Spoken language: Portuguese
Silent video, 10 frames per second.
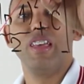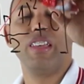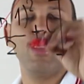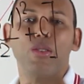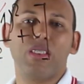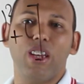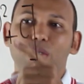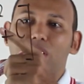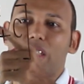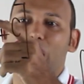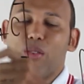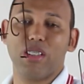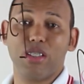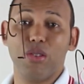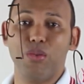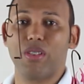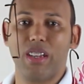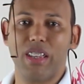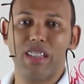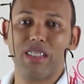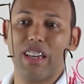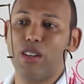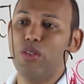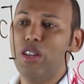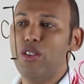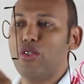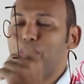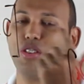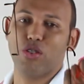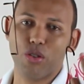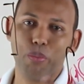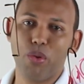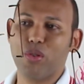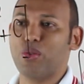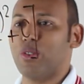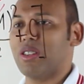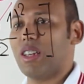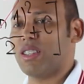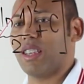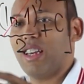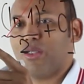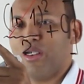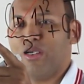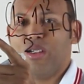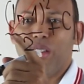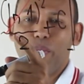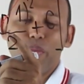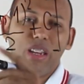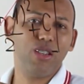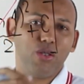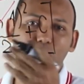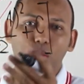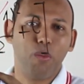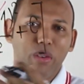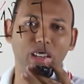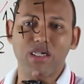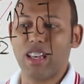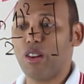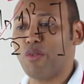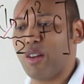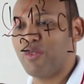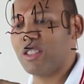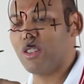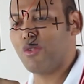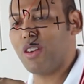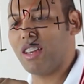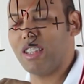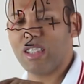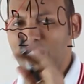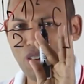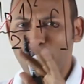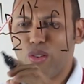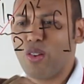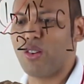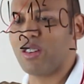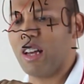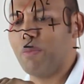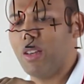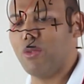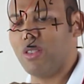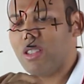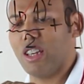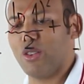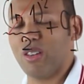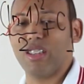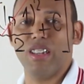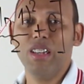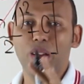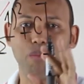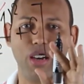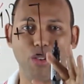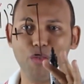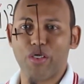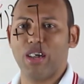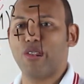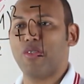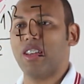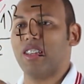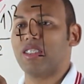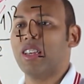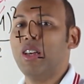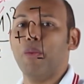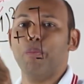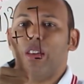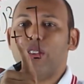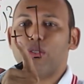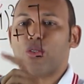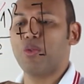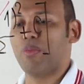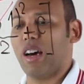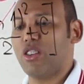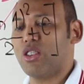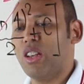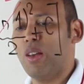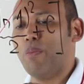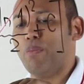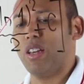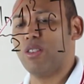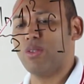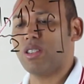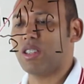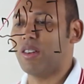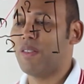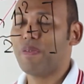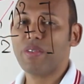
E aí eu tenho zero a segunda, que é zero, dividido por 2 é zero, aí menos ou mais zero não vai fazer diferença. Vou colocar menos zero aqui mas não faz diferença. Menos com mais, menos C.